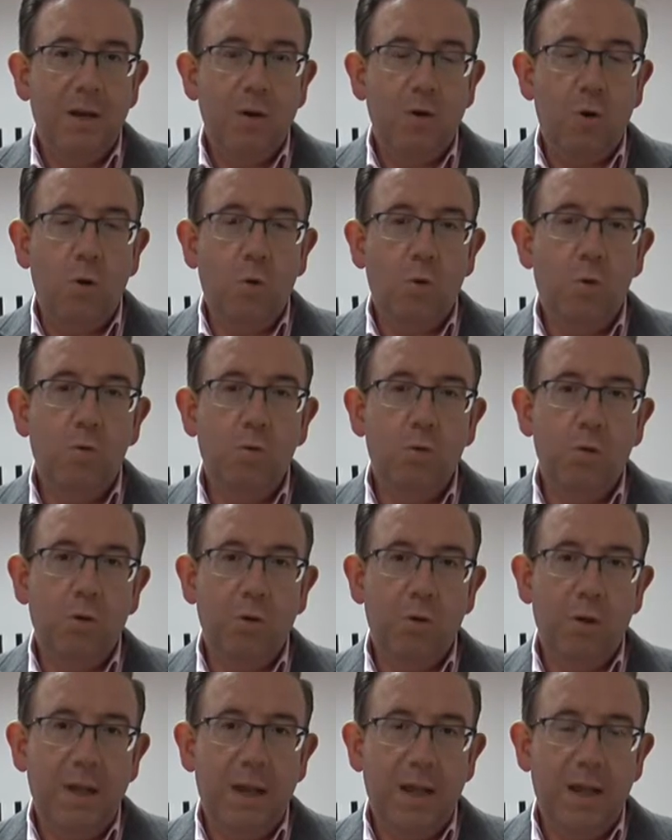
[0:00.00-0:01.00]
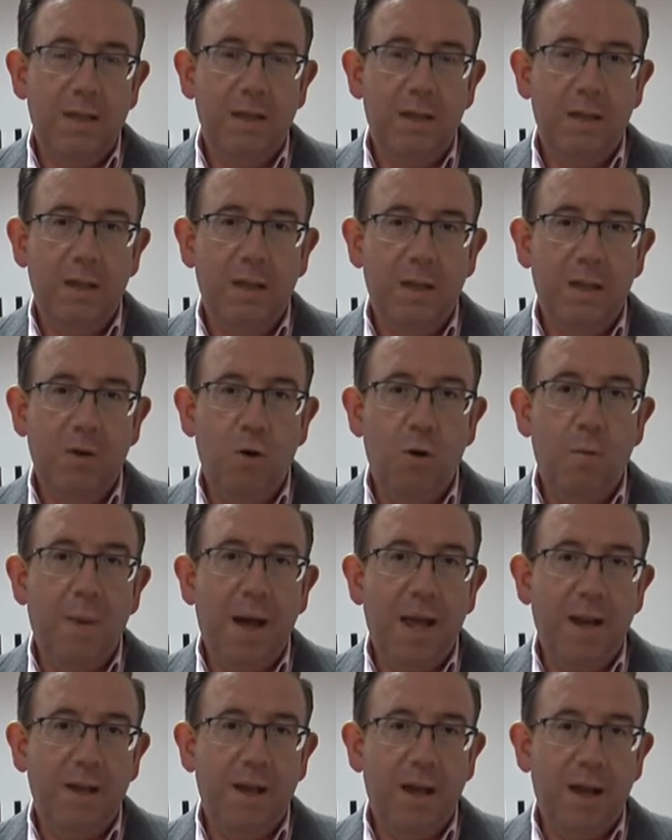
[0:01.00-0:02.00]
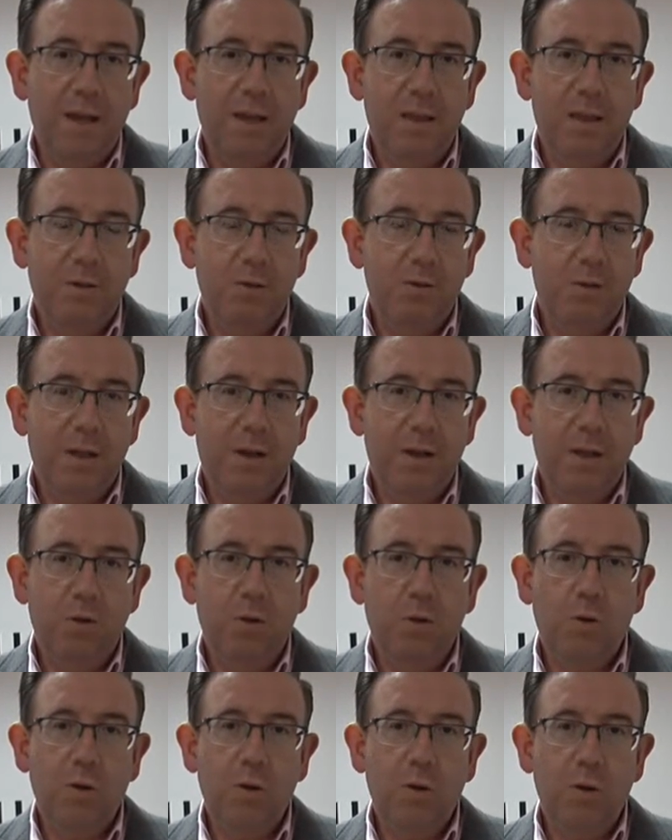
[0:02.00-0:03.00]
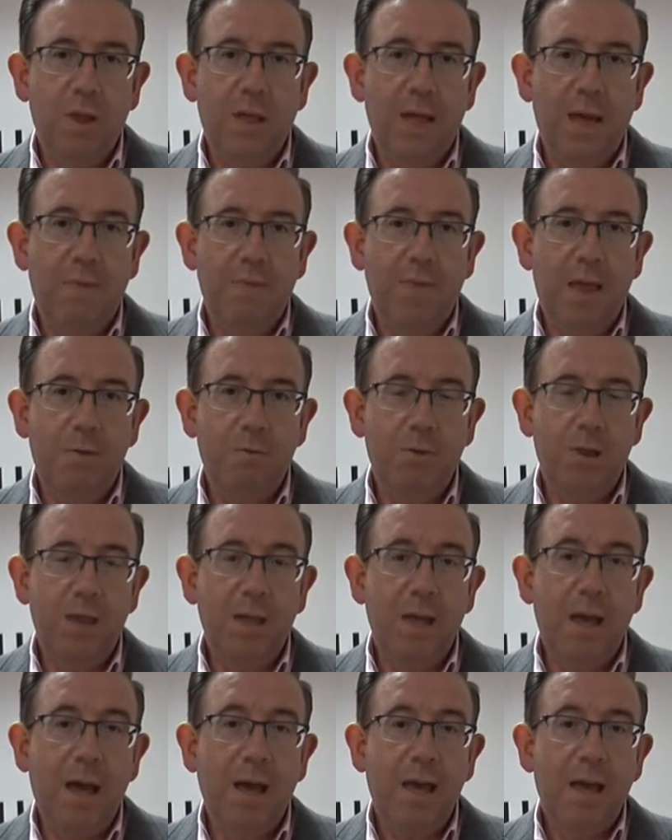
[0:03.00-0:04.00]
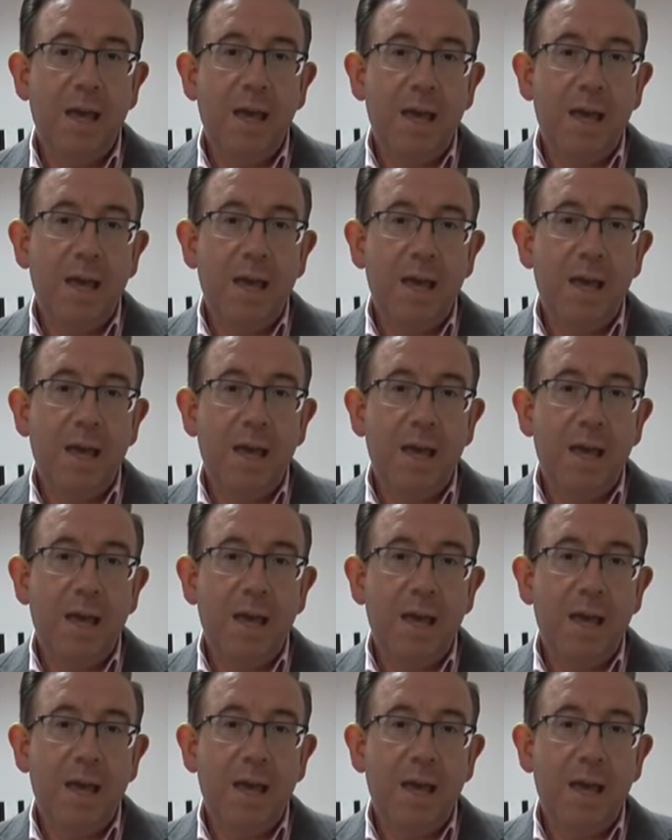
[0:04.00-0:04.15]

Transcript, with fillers: conjunto de las comarcas y de los territorios de Andalucía